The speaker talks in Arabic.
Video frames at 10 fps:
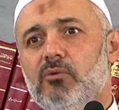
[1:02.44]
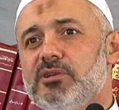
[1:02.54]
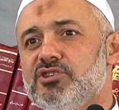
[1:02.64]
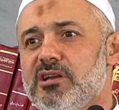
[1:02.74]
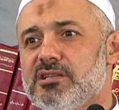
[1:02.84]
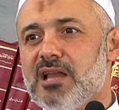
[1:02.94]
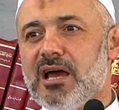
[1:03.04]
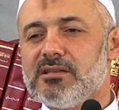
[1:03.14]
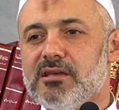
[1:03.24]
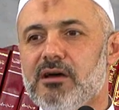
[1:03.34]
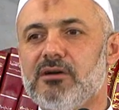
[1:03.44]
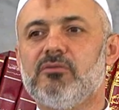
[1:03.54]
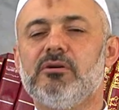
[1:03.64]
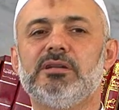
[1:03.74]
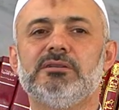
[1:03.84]
هو جرة العادة يا
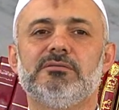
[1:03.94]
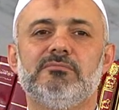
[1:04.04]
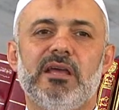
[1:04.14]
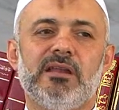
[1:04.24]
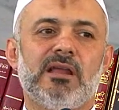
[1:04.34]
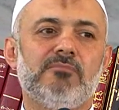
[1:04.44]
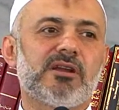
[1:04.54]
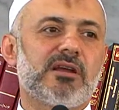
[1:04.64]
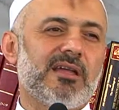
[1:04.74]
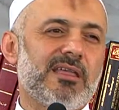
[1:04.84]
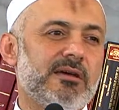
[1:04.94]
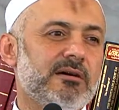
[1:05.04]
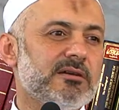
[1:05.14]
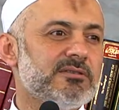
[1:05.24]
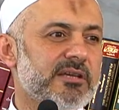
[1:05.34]
أخوان لأن المرأة إذا
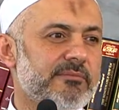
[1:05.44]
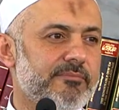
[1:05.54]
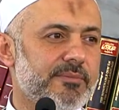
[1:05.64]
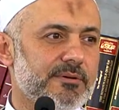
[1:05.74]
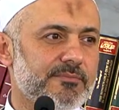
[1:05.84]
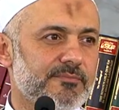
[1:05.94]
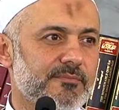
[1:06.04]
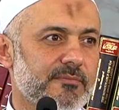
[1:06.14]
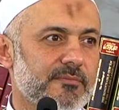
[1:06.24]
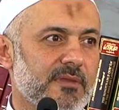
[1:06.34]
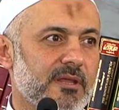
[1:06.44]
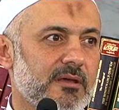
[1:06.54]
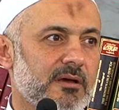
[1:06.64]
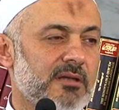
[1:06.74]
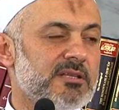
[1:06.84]
غضب
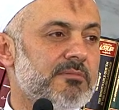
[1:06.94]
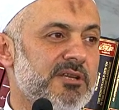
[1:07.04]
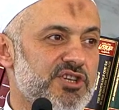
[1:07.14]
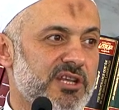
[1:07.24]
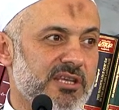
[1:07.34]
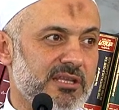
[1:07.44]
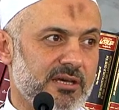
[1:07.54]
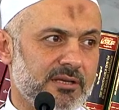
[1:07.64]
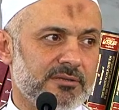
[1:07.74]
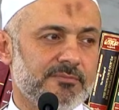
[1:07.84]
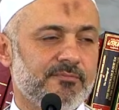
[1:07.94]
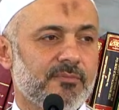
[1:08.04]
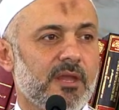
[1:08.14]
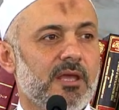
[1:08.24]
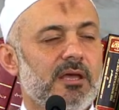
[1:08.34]
غضبا شديدا
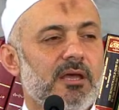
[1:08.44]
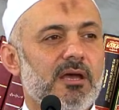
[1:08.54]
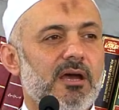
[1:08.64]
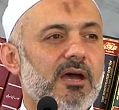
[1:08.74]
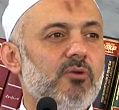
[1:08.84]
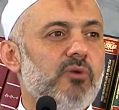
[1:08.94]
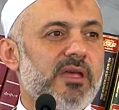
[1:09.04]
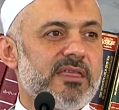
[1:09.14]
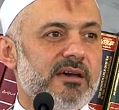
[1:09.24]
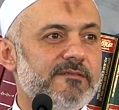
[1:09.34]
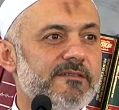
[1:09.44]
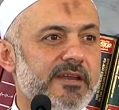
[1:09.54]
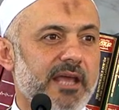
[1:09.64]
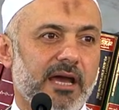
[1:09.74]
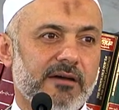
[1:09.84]
أو إذا
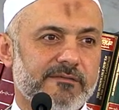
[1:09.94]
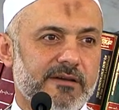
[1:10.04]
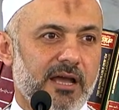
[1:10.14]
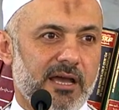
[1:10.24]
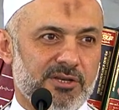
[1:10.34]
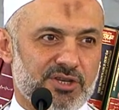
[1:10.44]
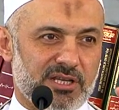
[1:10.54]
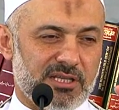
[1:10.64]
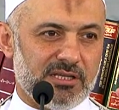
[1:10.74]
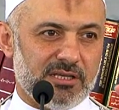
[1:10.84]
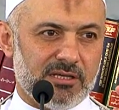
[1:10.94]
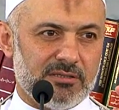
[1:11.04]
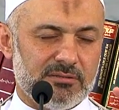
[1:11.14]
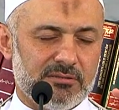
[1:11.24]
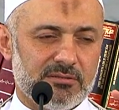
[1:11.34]
فرح فرحا
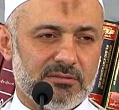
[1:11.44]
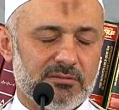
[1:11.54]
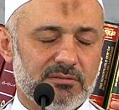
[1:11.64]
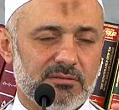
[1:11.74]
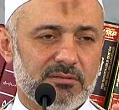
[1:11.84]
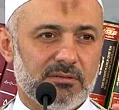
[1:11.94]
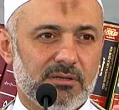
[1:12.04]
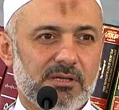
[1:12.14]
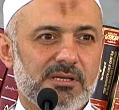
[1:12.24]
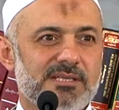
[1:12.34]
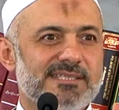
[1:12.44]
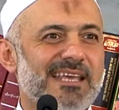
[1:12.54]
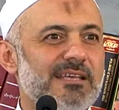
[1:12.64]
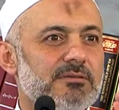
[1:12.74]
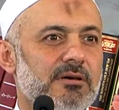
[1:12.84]
شديدا
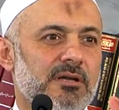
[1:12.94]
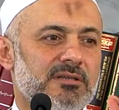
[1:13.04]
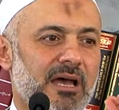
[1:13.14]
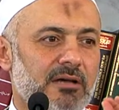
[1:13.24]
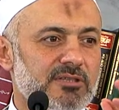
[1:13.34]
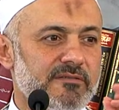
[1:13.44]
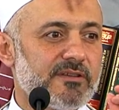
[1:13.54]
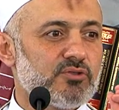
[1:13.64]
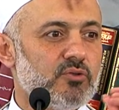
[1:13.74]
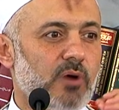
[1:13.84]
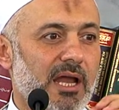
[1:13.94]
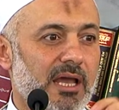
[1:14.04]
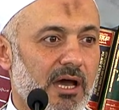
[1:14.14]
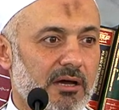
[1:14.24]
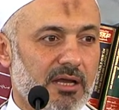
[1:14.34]
سيطرت عاطفته
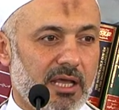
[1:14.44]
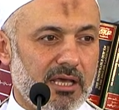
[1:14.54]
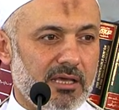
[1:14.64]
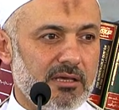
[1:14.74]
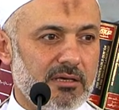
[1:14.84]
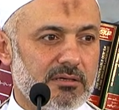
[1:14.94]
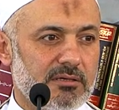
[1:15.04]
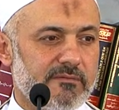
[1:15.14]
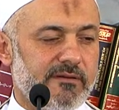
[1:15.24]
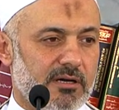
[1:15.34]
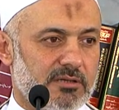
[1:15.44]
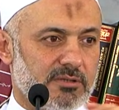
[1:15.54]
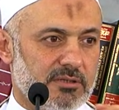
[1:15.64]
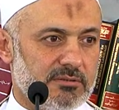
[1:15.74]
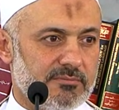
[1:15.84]
على عقله
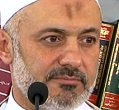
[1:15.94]
فأخطأ